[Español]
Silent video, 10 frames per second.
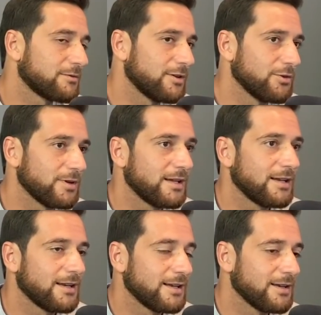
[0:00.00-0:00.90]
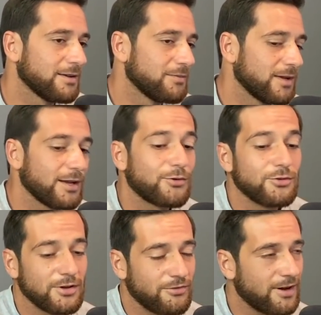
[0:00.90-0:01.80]
cuando ve el, el
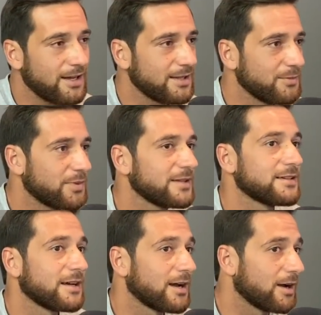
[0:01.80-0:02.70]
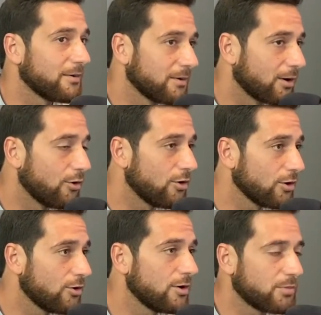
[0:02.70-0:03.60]
escudo de Faz y empieza gol,
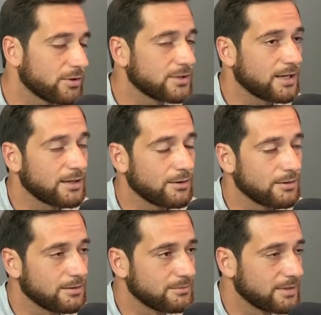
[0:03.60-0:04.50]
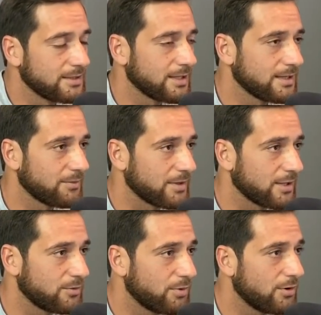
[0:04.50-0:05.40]
gol, pues ya intenta patear
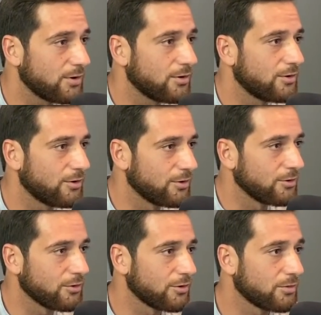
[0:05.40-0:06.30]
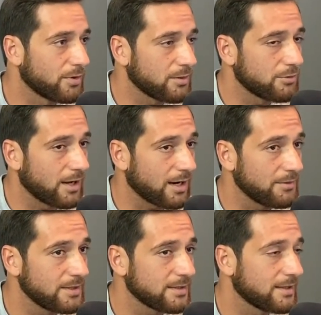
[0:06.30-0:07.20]
un poco, o los dos nos ponemos una
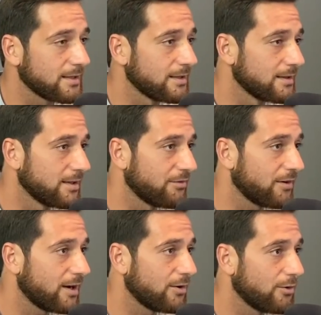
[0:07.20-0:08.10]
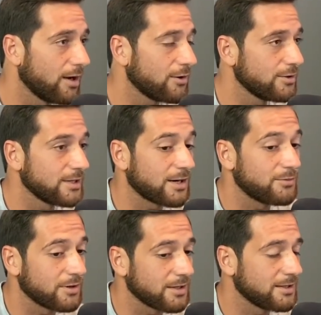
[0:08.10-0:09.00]
camisa de, de Faz o algo y ya
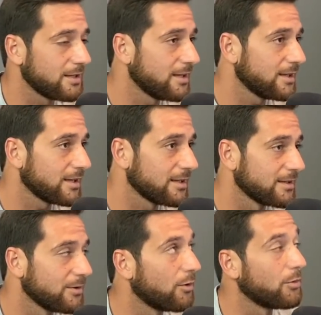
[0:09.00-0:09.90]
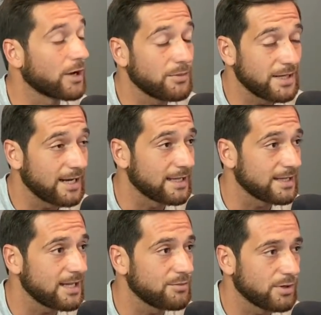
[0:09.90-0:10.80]
como que entiende que, o por ahí mira la
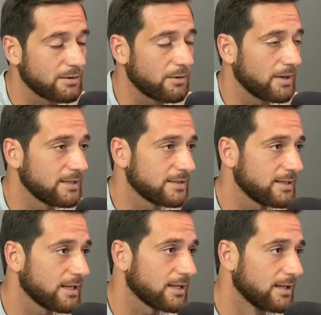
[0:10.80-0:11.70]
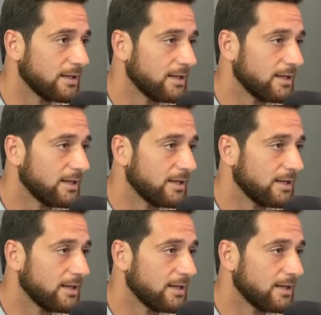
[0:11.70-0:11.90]
tele, porque la mamá le enseña que,